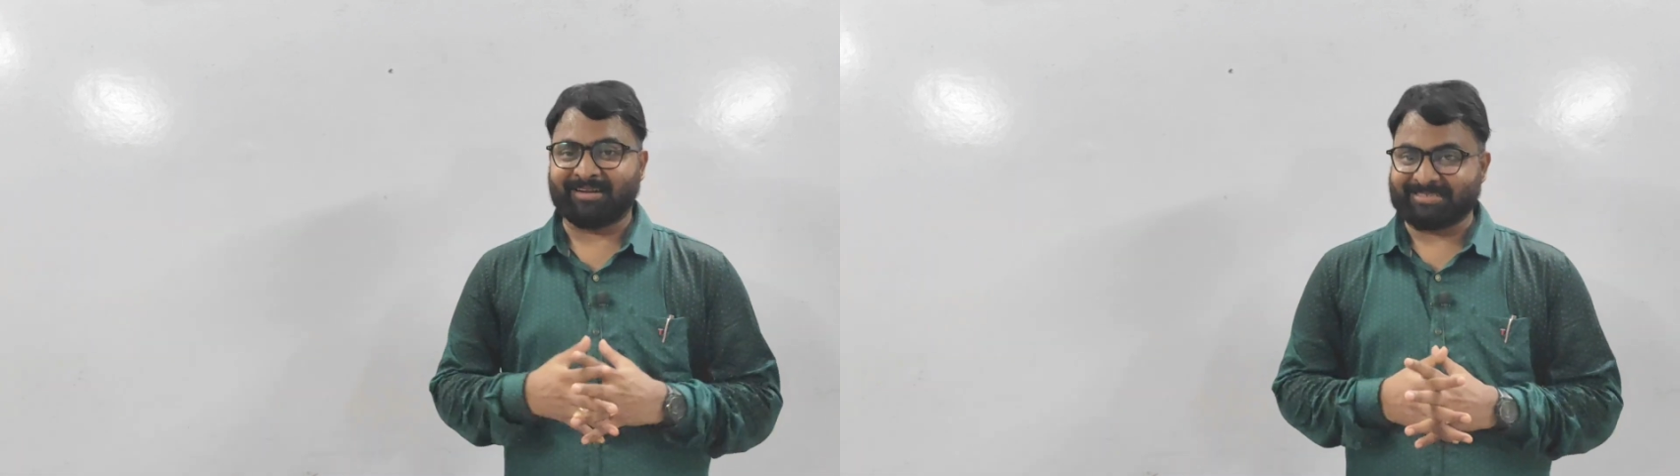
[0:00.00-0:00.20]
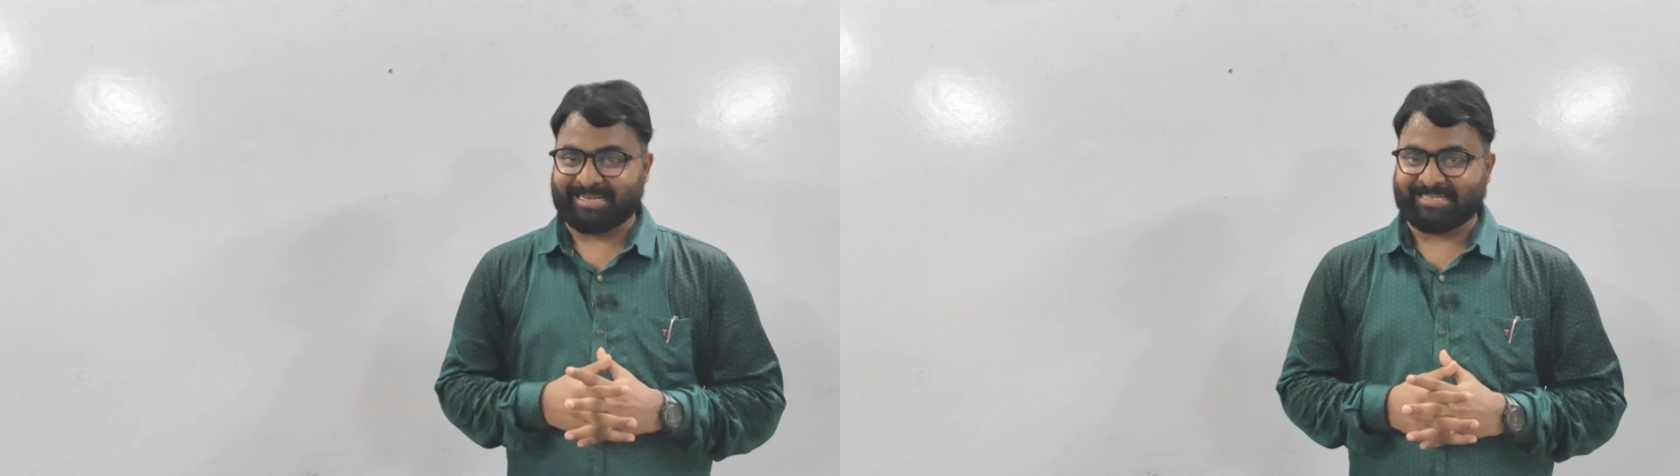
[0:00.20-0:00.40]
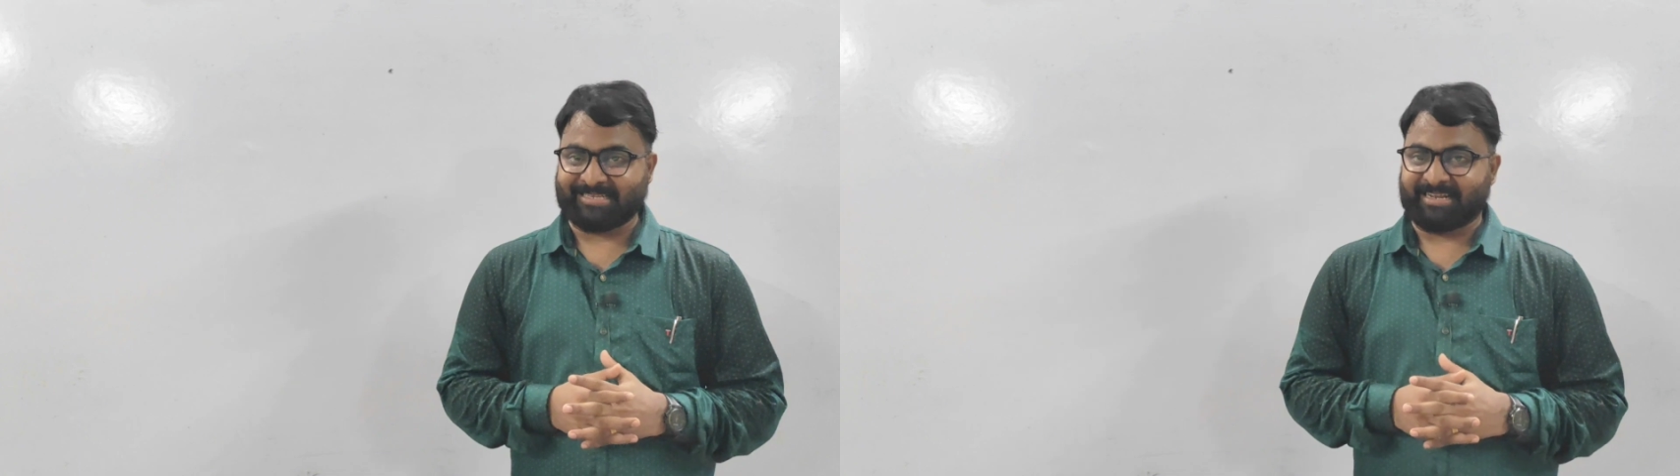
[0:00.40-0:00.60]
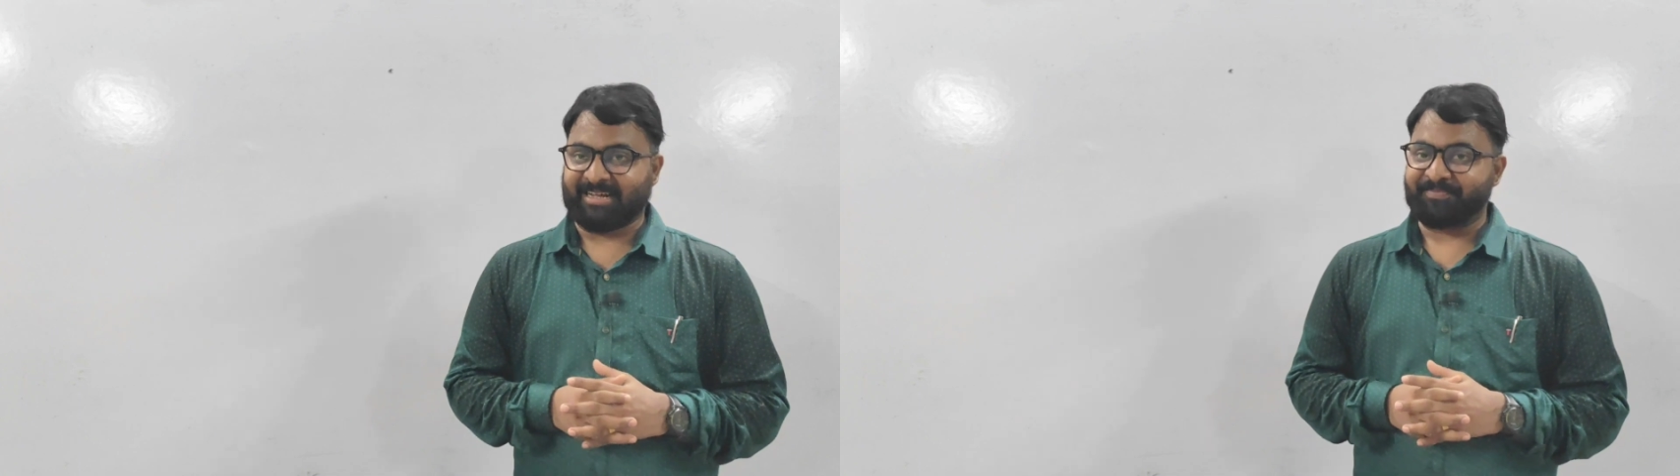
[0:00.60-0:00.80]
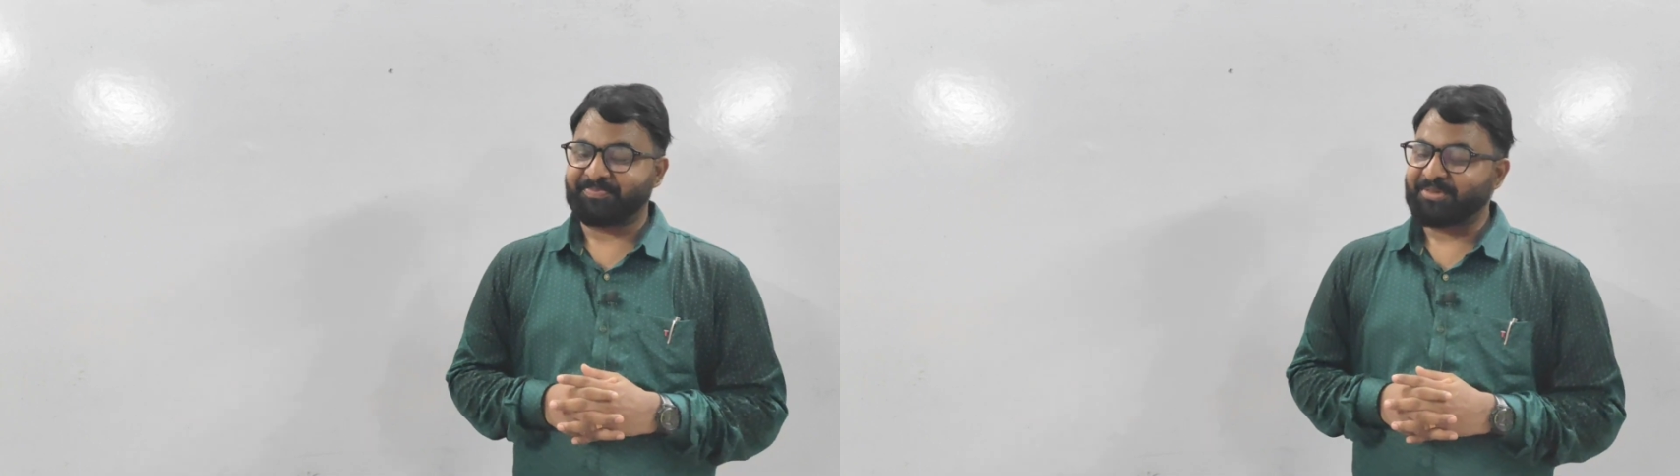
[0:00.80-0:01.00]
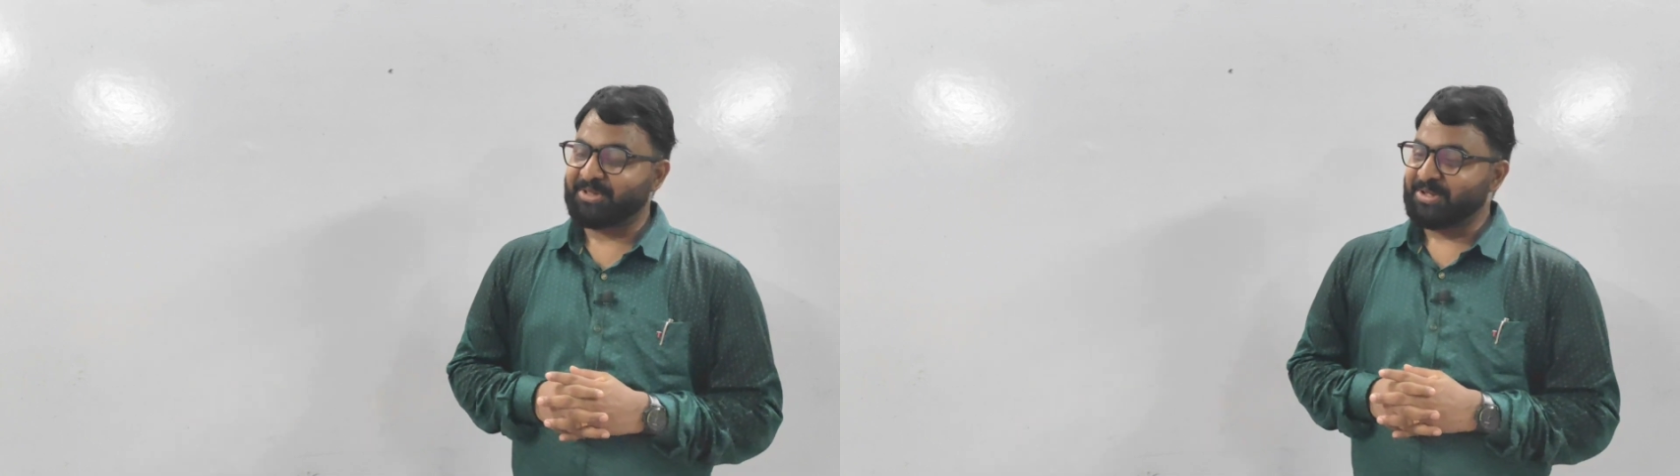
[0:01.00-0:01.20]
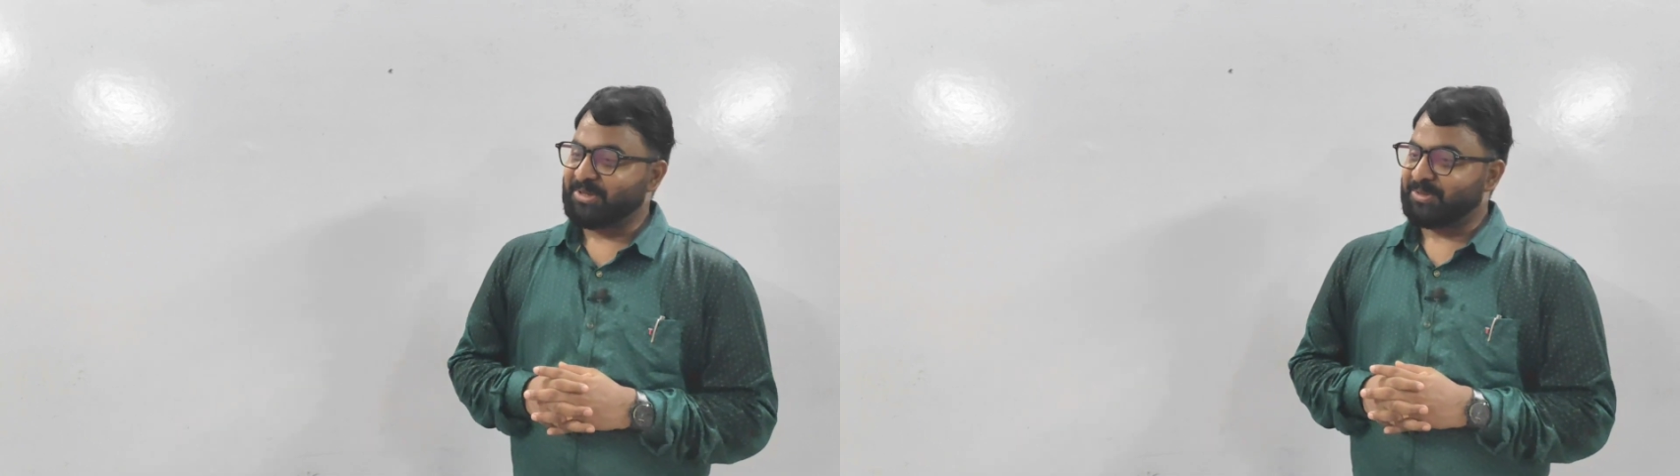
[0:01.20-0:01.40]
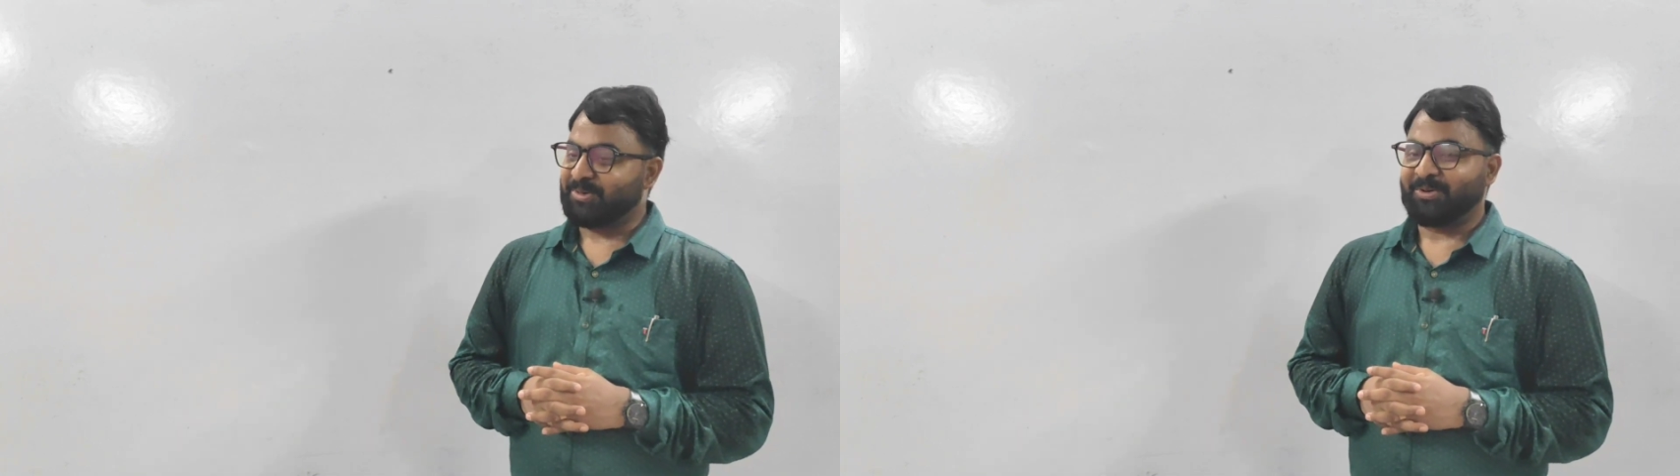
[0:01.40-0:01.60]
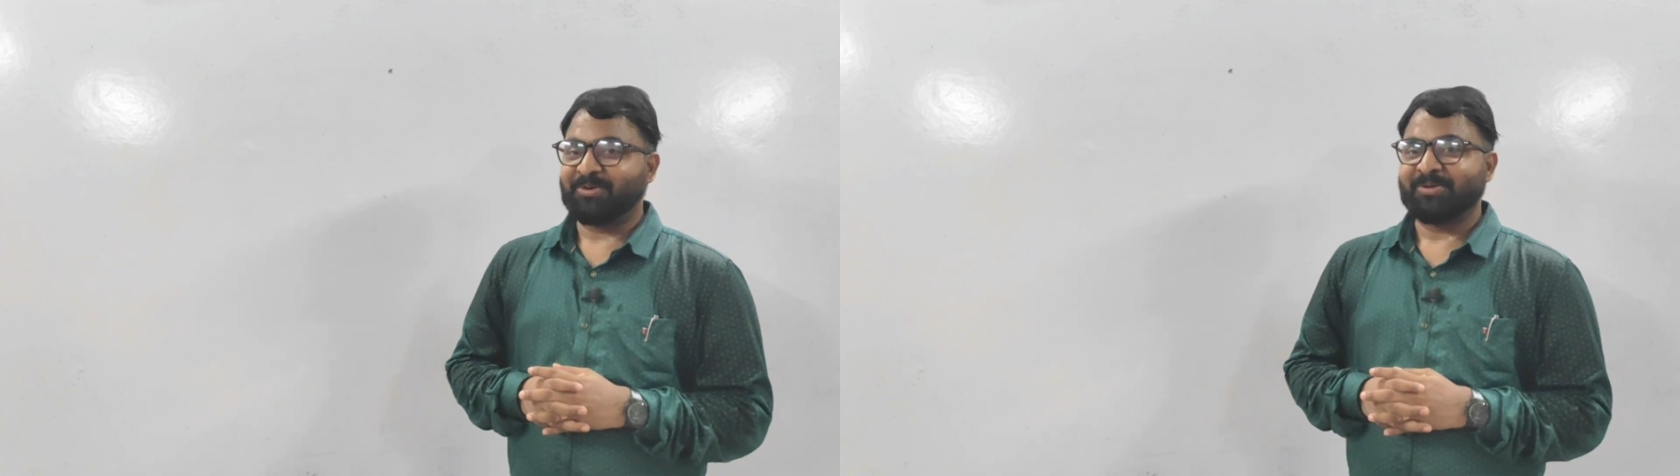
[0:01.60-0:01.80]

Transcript: क्लास कैसा रहा तो